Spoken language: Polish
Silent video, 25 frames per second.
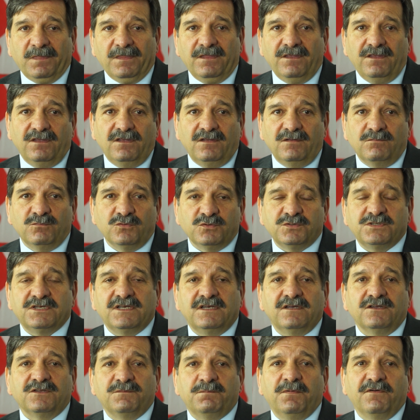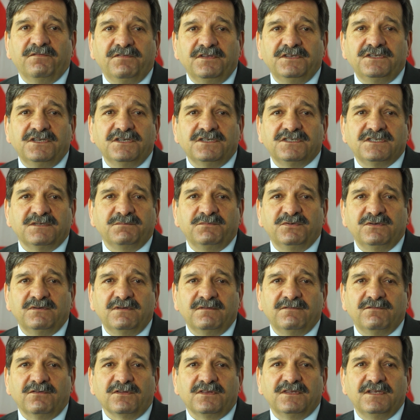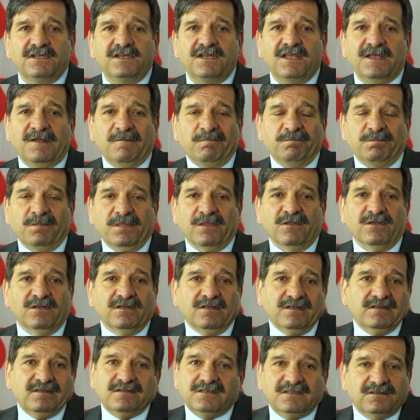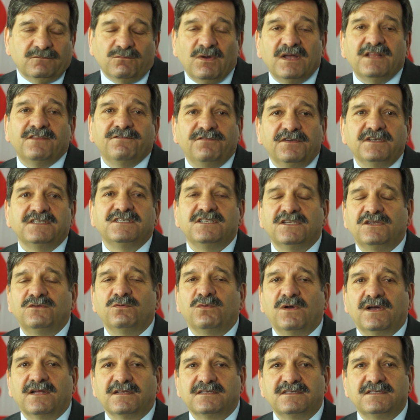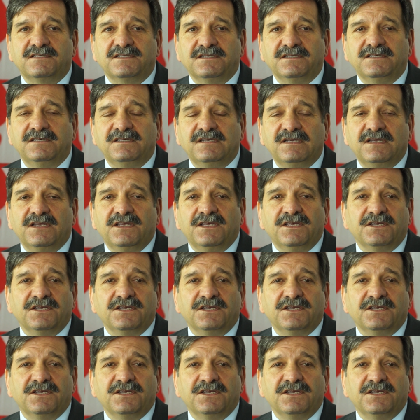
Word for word: I muszę odpowiedzieć, że byłem w o tyle e, łatwej sytuacji,